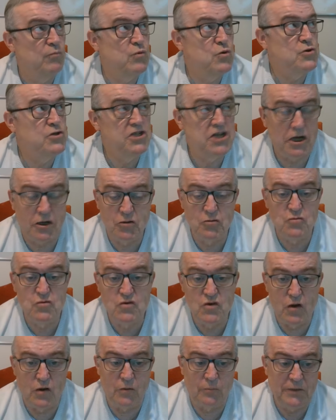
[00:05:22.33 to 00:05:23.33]
chez
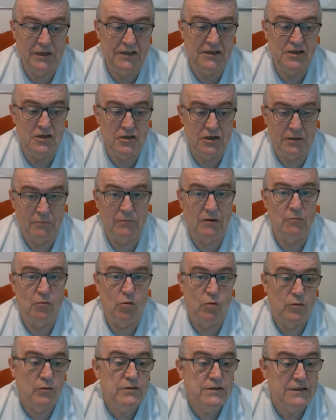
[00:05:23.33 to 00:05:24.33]
nous mitigé, mais
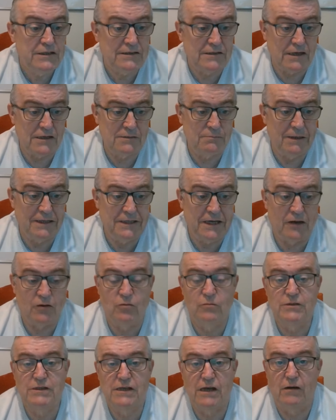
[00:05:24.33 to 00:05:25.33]
bon, si ça se maintient
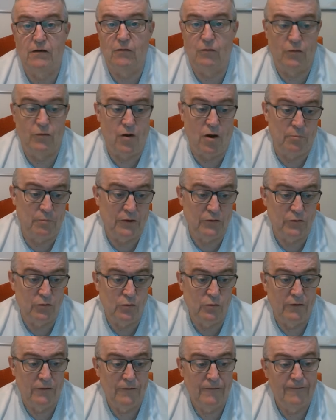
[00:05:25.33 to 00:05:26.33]
comme ça, on n'aura pas
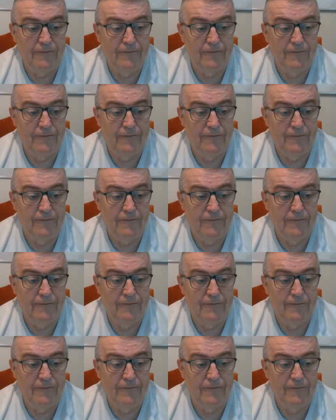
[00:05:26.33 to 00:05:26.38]
d'eau.